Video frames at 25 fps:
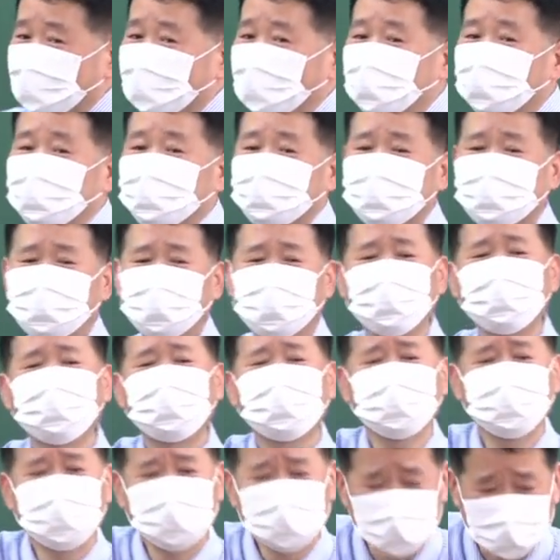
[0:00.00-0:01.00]
아이,
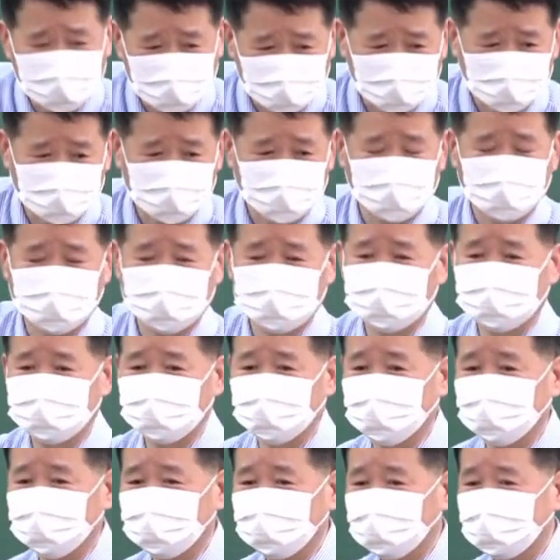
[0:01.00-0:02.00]
세법이잖아. 아이,
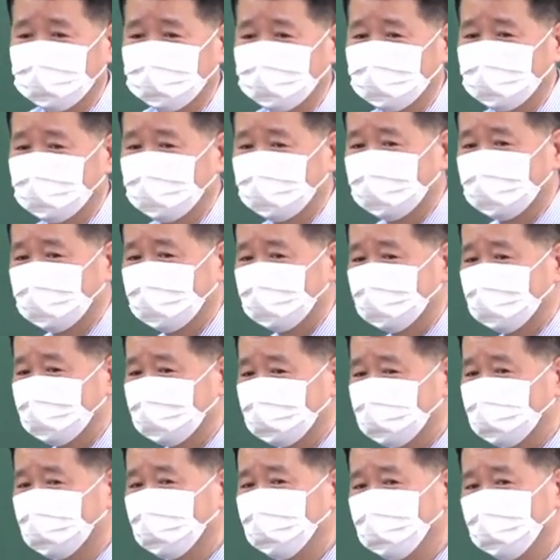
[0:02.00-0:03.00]
참.
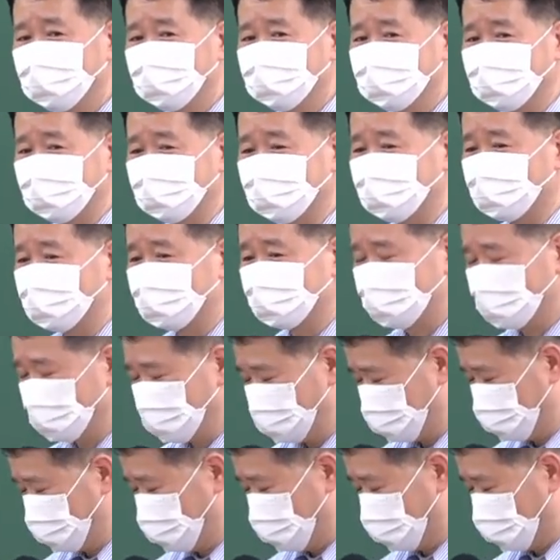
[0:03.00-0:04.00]
세법이요.
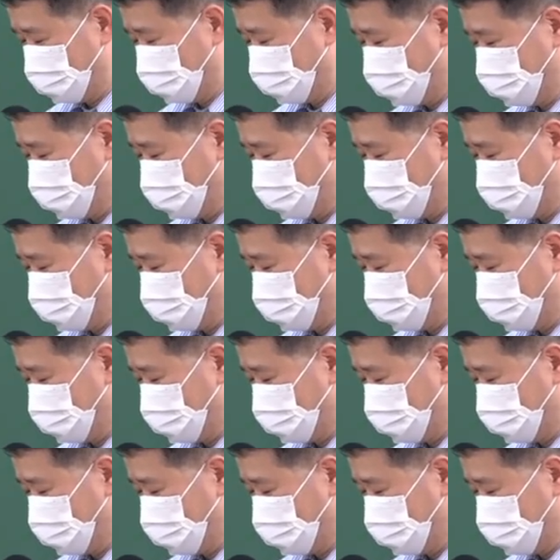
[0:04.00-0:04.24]
세법이니까